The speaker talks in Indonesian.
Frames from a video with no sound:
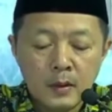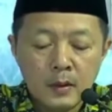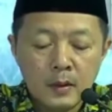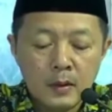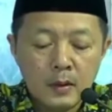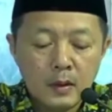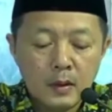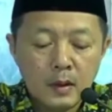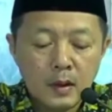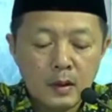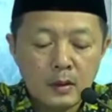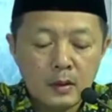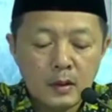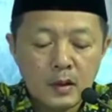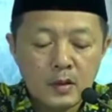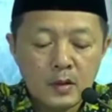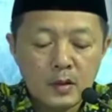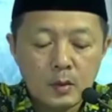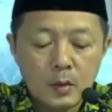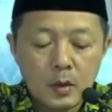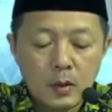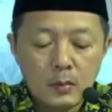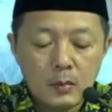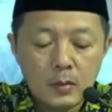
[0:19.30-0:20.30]
Kata
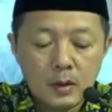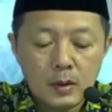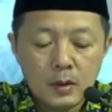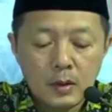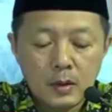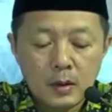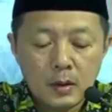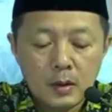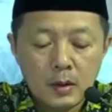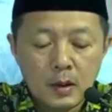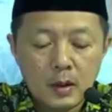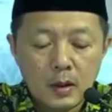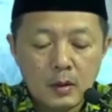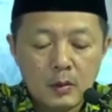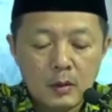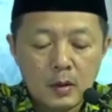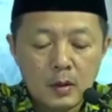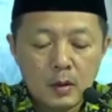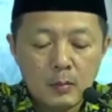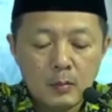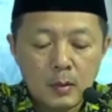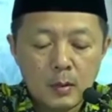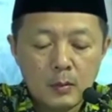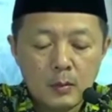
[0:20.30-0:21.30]
suami, kalau
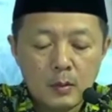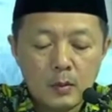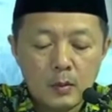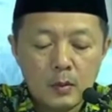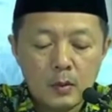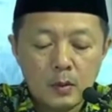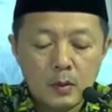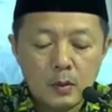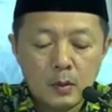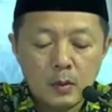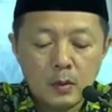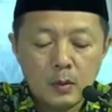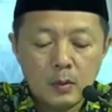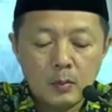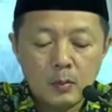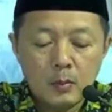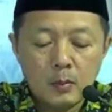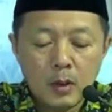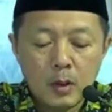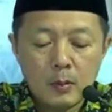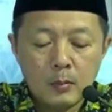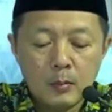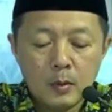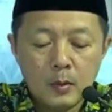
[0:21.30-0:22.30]
imam duduk,
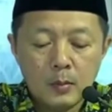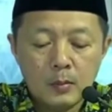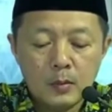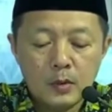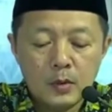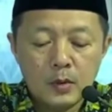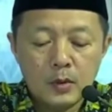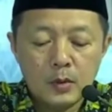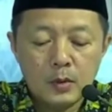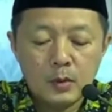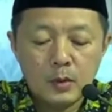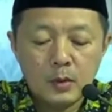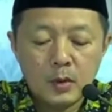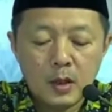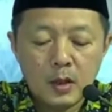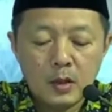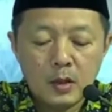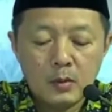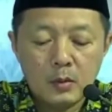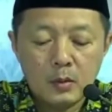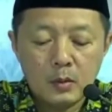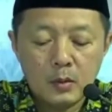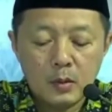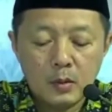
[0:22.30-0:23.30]
makmum juga
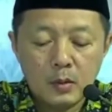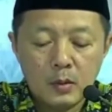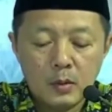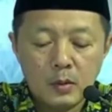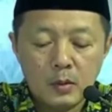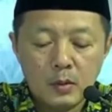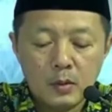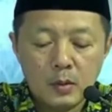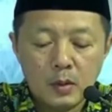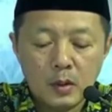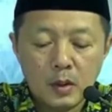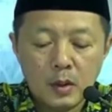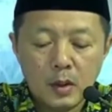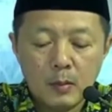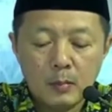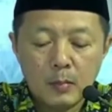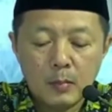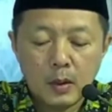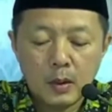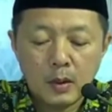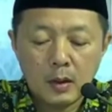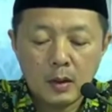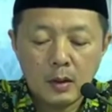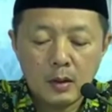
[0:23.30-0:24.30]
duduk.
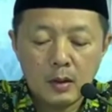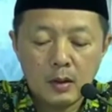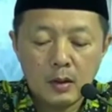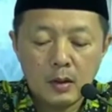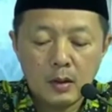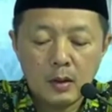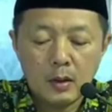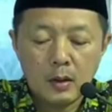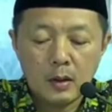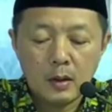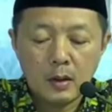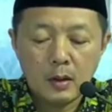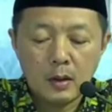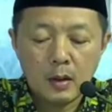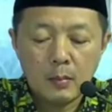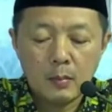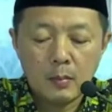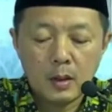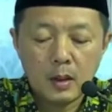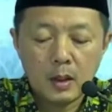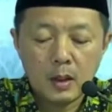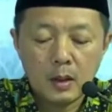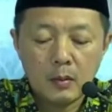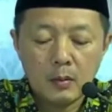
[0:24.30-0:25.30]
Apakah yang
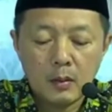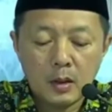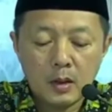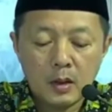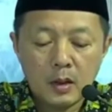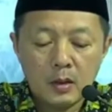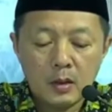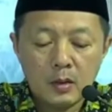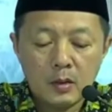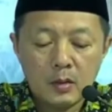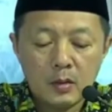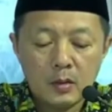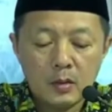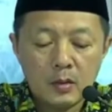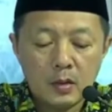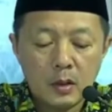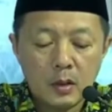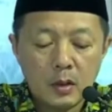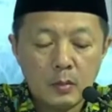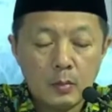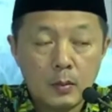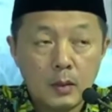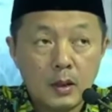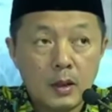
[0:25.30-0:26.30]
kami lakukan itu sudah
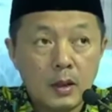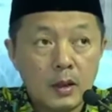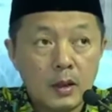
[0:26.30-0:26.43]
benar?